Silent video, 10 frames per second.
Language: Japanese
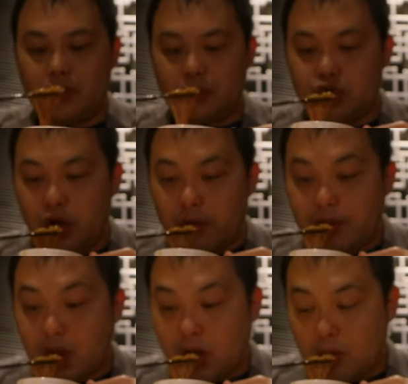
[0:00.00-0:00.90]
面白い
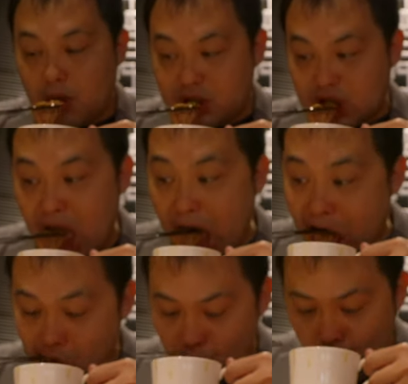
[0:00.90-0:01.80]
いただきます
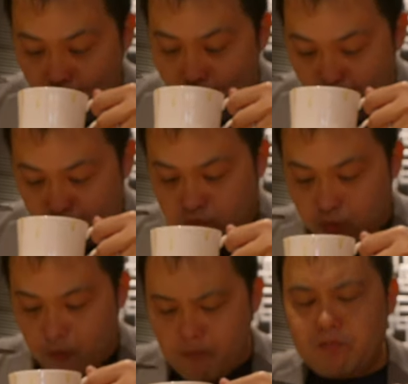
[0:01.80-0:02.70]

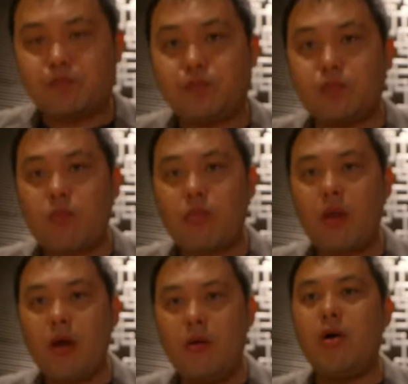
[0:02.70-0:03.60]
うんう
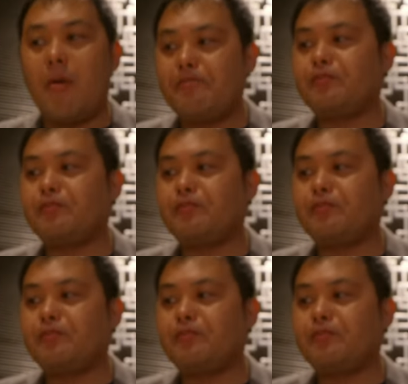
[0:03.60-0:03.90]
ま